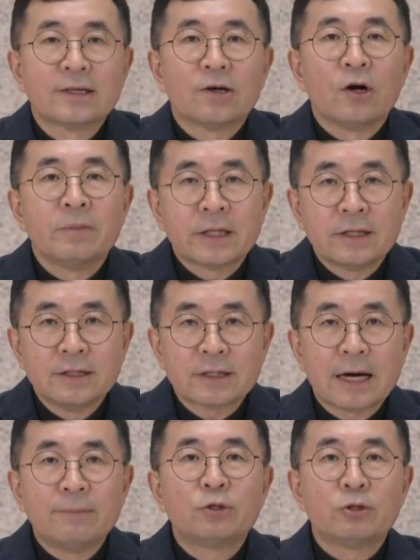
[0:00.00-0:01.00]
얼마든지
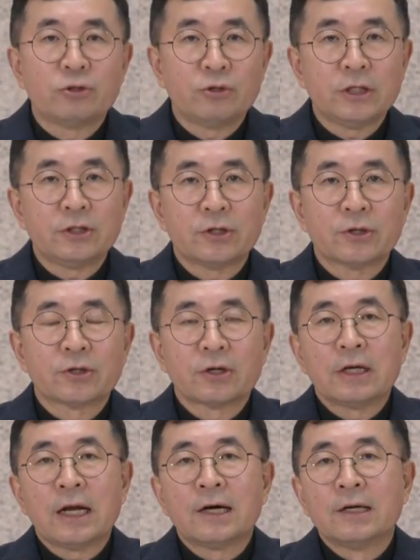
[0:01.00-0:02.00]
감출 수 있죠.
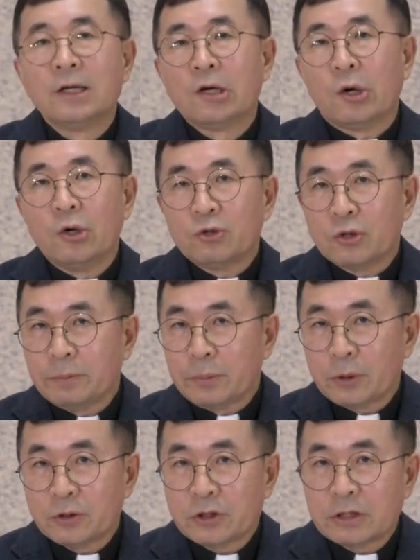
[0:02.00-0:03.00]
그러나 얼굴
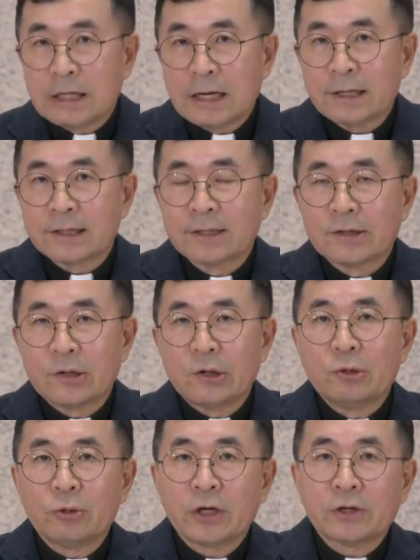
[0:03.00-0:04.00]
표정이나
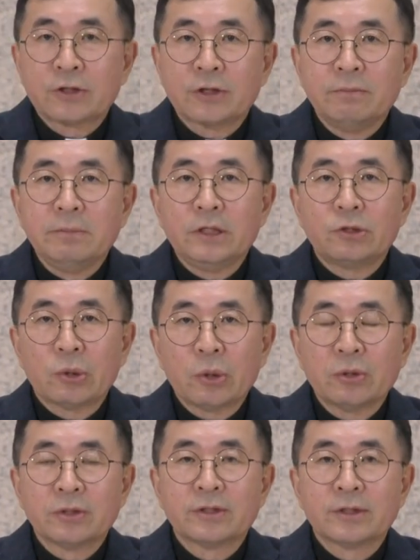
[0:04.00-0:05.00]
얼굴의 어떤 미소,